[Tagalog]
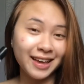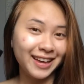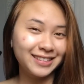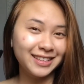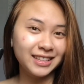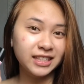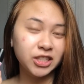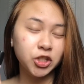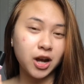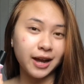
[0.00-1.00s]
And then
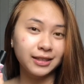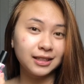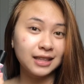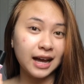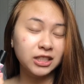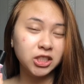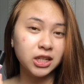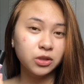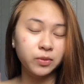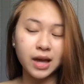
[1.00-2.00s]
let's try the last
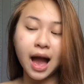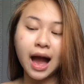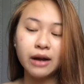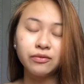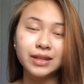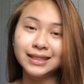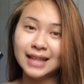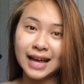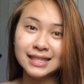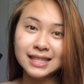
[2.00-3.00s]
shade. We have
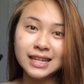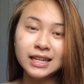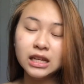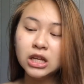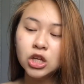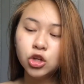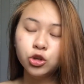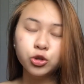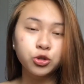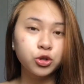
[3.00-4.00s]
Dazzling.
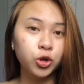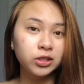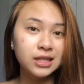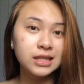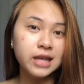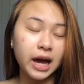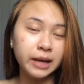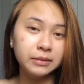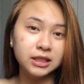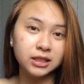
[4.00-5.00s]
So this
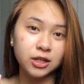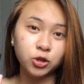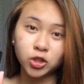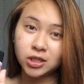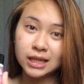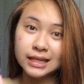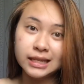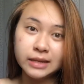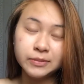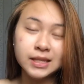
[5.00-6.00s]
time, try ko siya sa
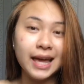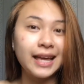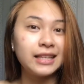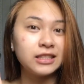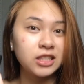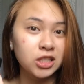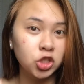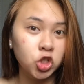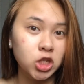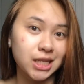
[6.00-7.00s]
lips and sa
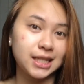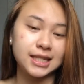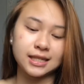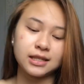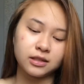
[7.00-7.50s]
cheeks.